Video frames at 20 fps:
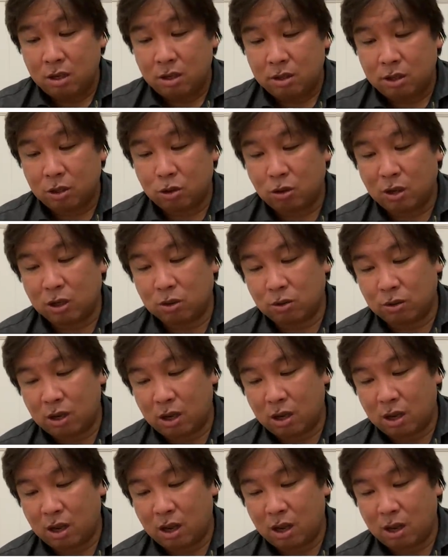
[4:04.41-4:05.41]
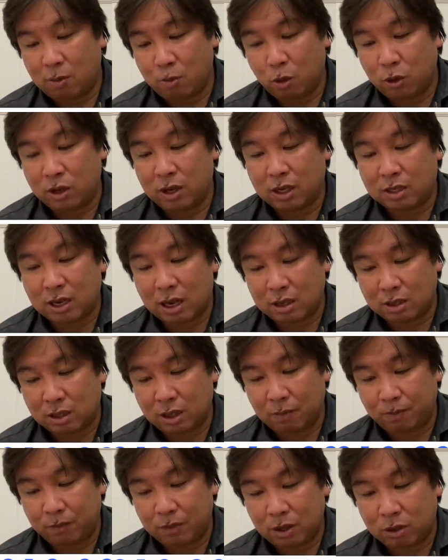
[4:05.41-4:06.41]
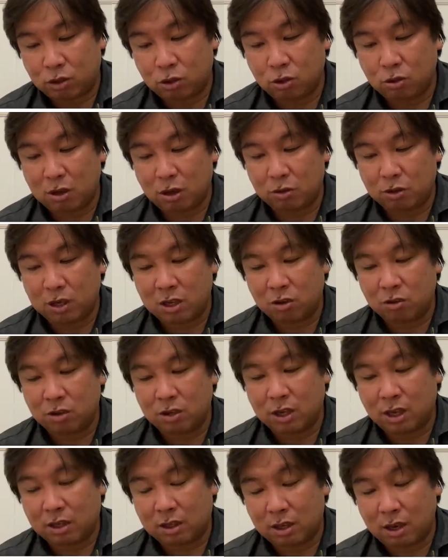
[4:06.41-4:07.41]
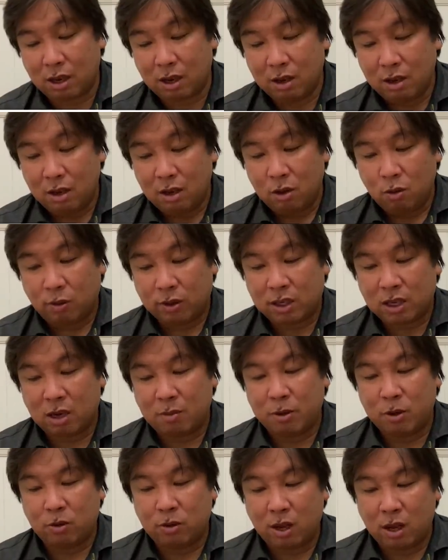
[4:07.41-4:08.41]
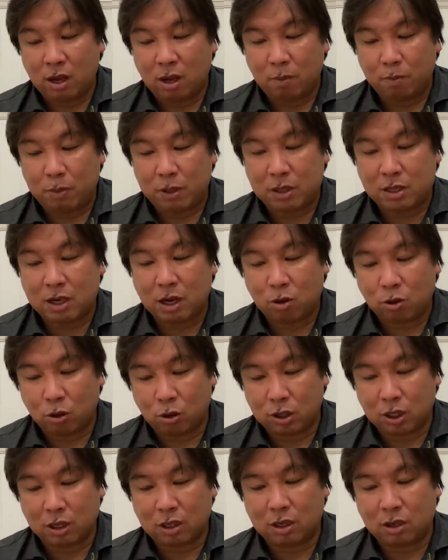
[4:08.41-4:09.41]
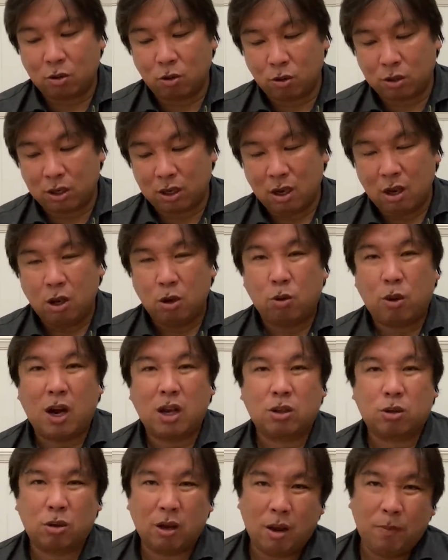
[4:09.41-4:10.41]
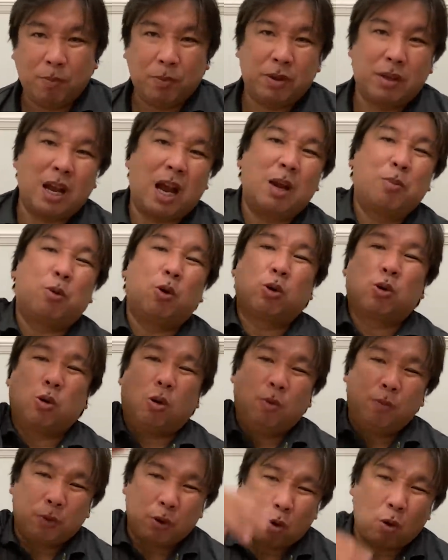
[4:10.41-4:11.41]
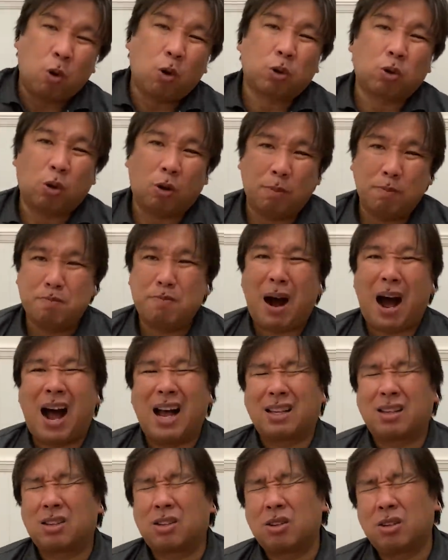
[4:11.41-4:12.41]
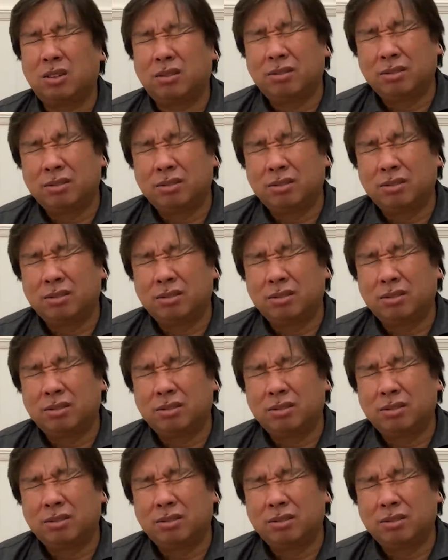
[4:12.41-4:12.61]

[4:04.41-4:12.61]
で、その後ね、えー、茂木が三振。で、ツーアウト二塁になって、渡辺のね、ピッチャーゴロ、佐々木朗希、ファーストへ、大暴投、ート、バーッと。